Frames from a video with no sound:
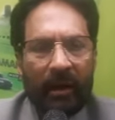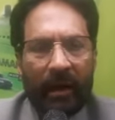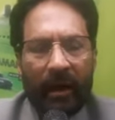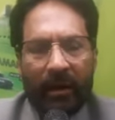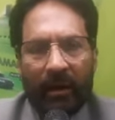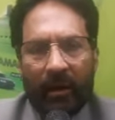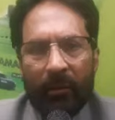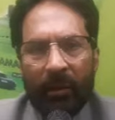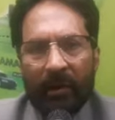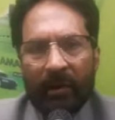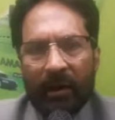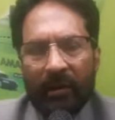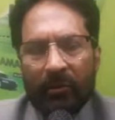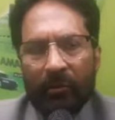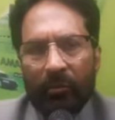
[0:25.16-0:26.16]
कि
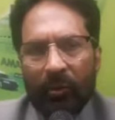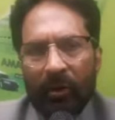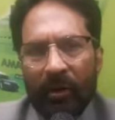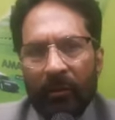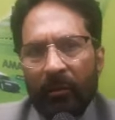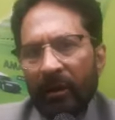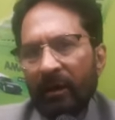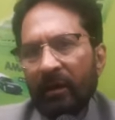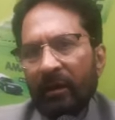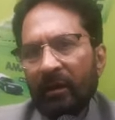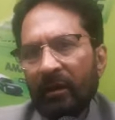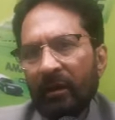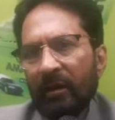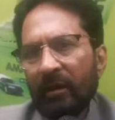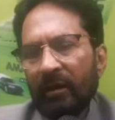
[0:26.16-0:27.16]
हैदराबाद का जो मुहर्रम है
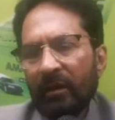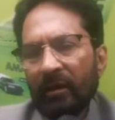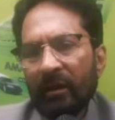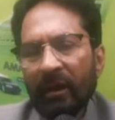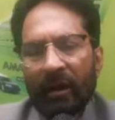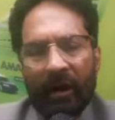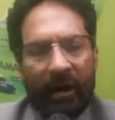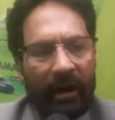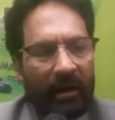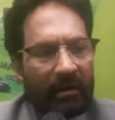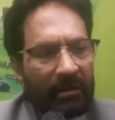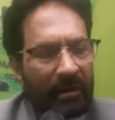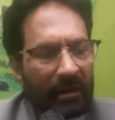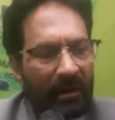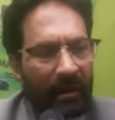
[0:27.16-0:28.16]
तेलंगाना
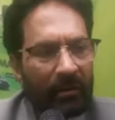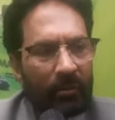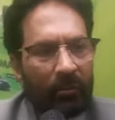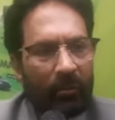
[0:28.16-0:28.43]
स्टेट का